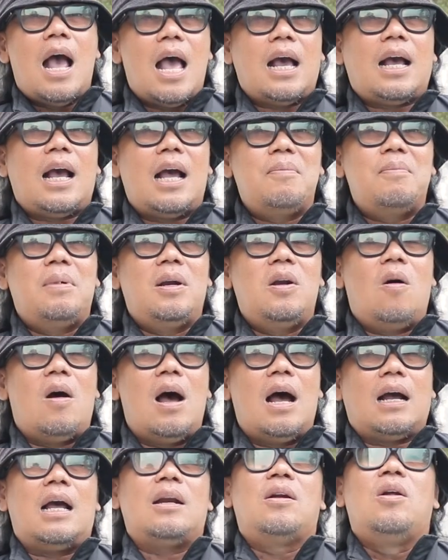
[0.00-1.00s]
akan
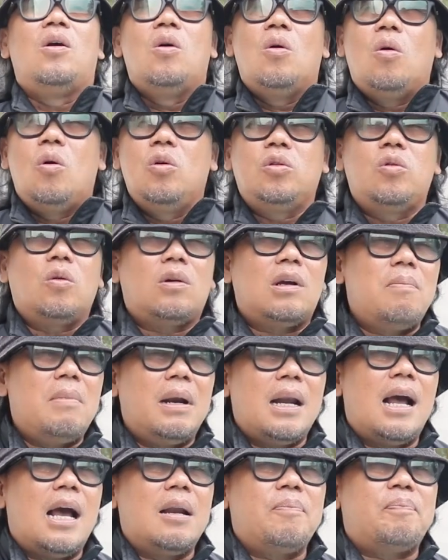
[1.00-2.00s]
mendoakan untuk
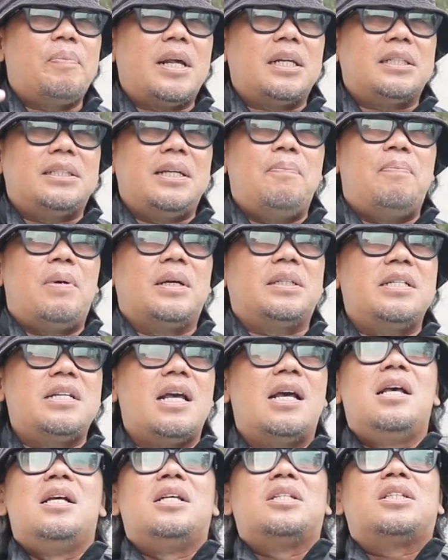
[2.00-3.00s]
kemenangan Persib
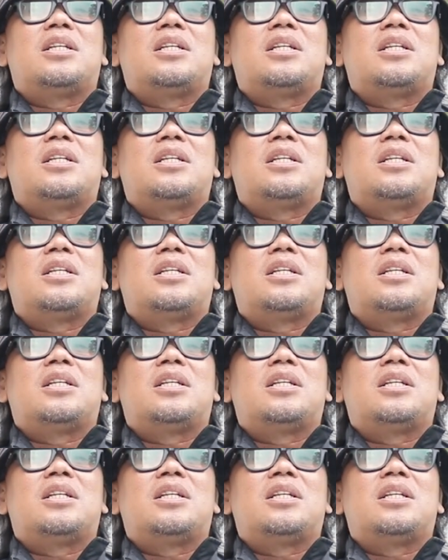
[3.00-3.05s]
pastinya